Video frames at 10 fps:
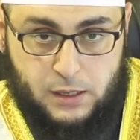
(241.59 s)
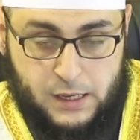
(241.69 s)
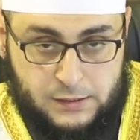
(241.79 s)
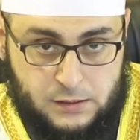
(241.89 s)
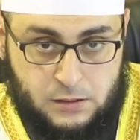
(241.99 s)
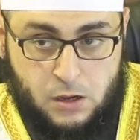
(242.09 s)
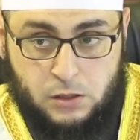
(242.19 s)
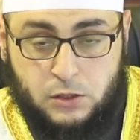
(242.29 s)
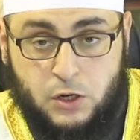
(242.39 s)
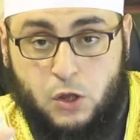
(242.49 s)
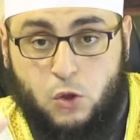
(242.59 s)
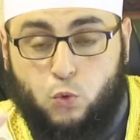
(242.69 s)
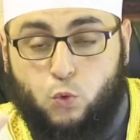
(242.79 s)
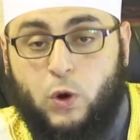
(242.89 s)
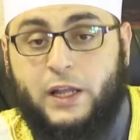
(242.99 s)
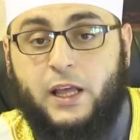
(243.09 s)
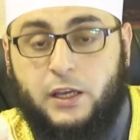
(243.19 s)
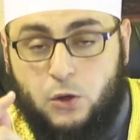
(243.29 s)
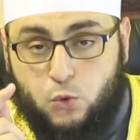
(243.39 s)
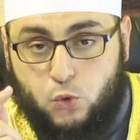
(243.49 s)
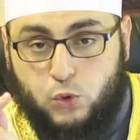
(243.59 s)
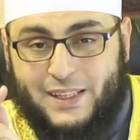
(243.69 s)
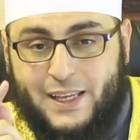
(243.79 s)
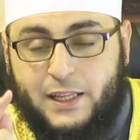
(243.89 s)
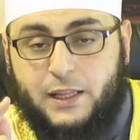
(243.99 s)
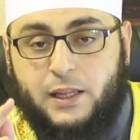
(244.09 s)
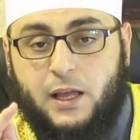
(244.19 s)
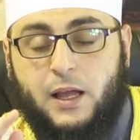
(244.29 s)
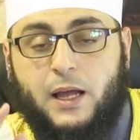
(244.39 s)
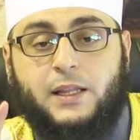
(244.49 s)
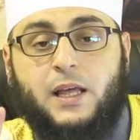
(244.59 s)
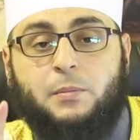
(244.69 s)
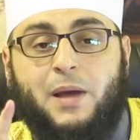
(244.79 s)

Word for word: عند النار ولا يكون الا على